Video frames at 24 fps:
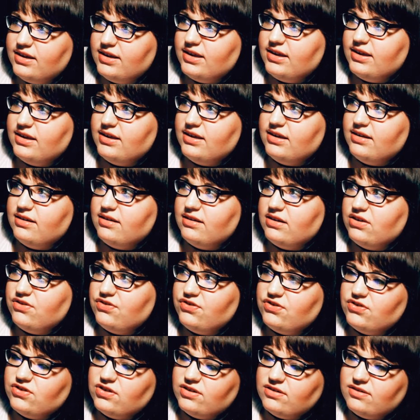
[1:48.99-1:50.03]
И я
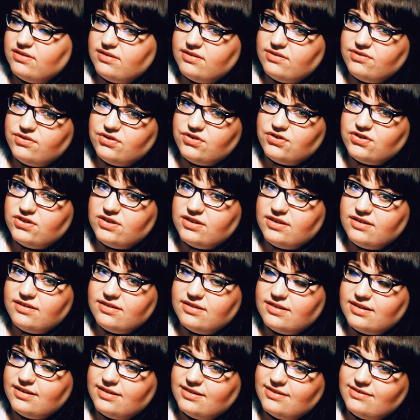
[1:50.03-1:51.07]
считаю это совершенно
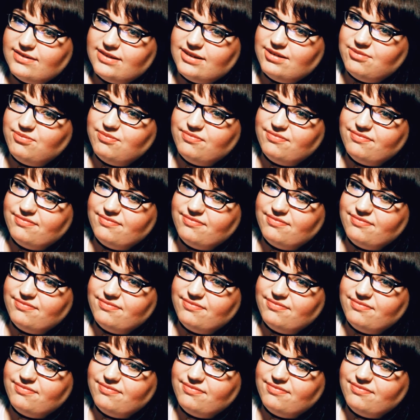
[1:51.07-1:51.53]
естественным.